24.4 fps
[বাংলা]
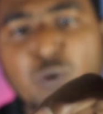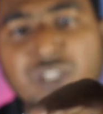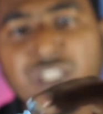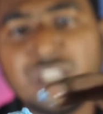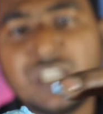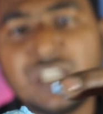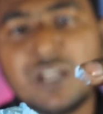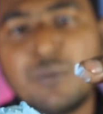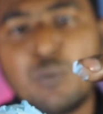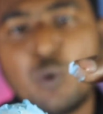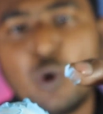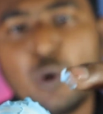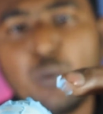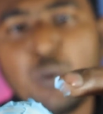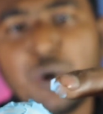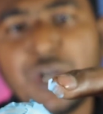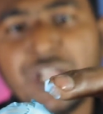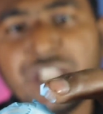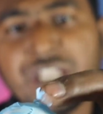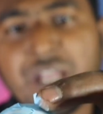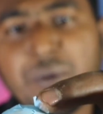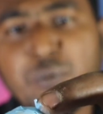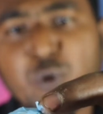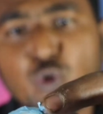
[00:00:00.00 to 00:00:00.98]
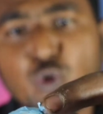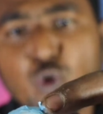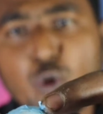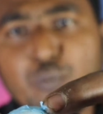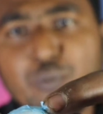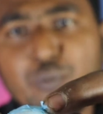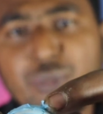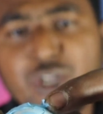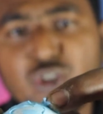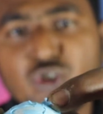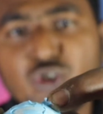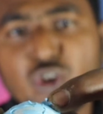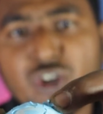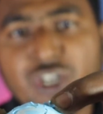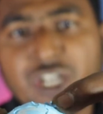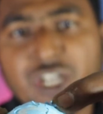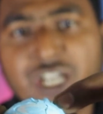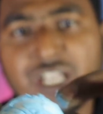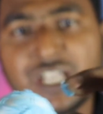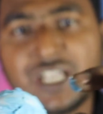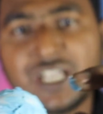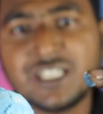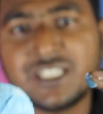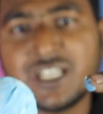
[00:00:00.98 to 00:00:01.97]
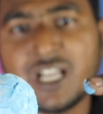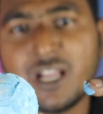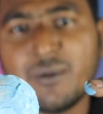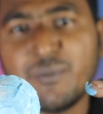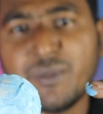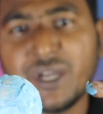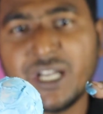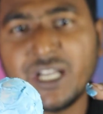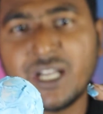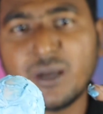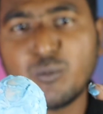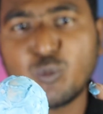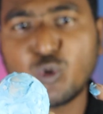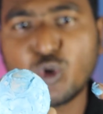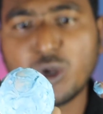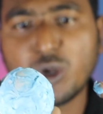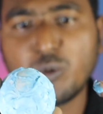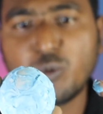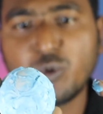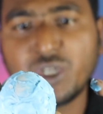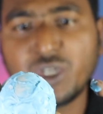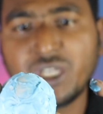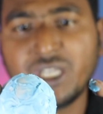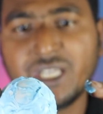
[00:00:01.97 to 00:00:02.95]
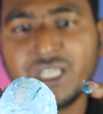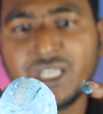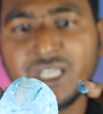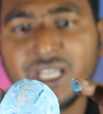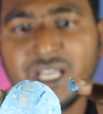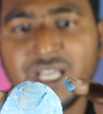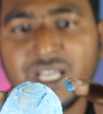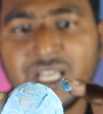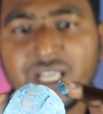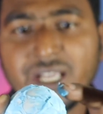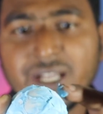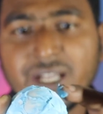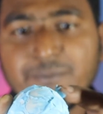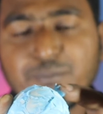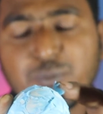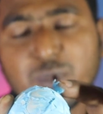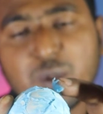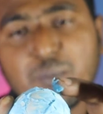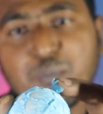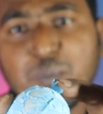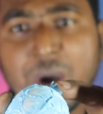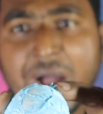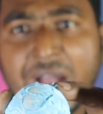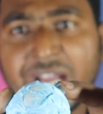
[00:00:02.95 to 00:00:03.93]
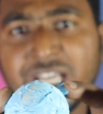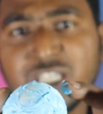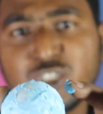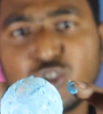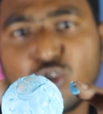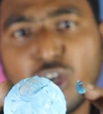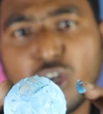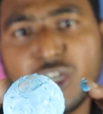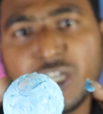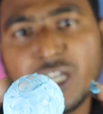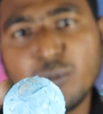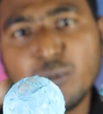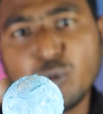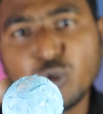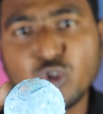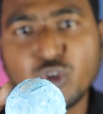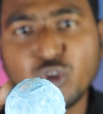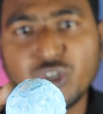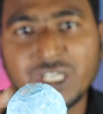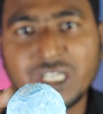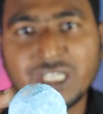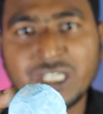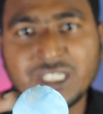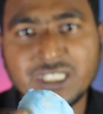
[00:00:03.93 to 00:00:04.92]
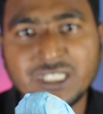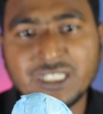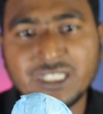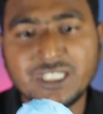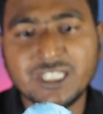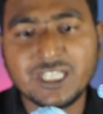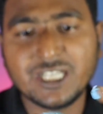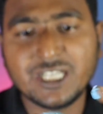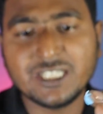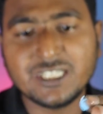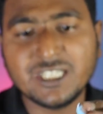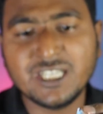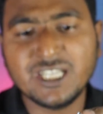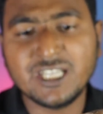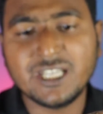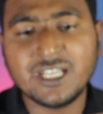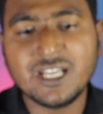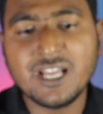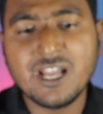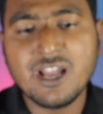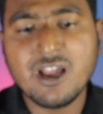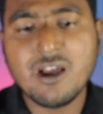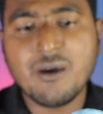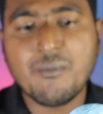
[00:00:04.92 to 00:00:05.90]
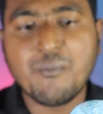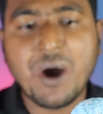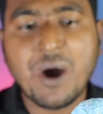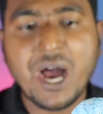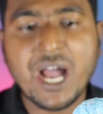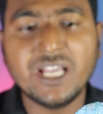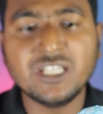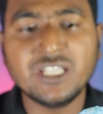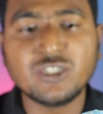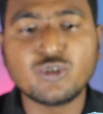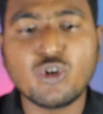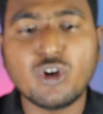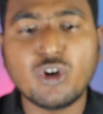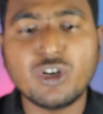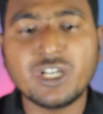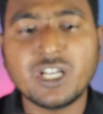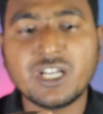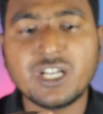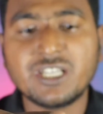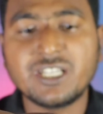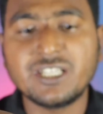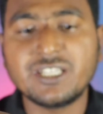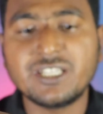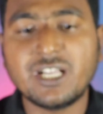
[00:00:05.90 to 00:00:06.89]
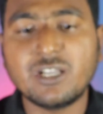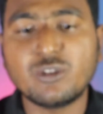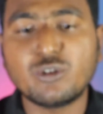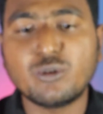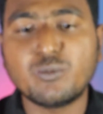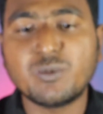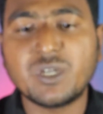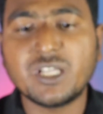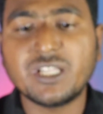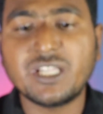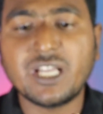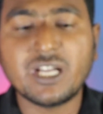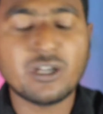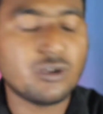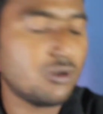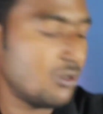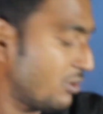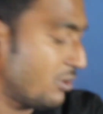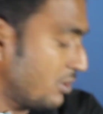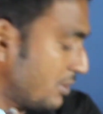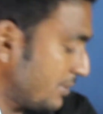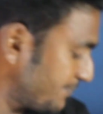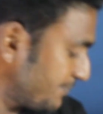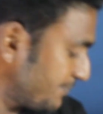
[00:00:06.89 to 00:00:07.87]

তোমাদেরকে বলবো না যে আমি চব্বিশ ঘন্টা রেখেছিলাম এটা মোটামুটি বাইশ ঘন্টা মতো রেখেছি ঠিক আছে বাইশ ঘন্টার রেজাল্ট তোমরা দেখো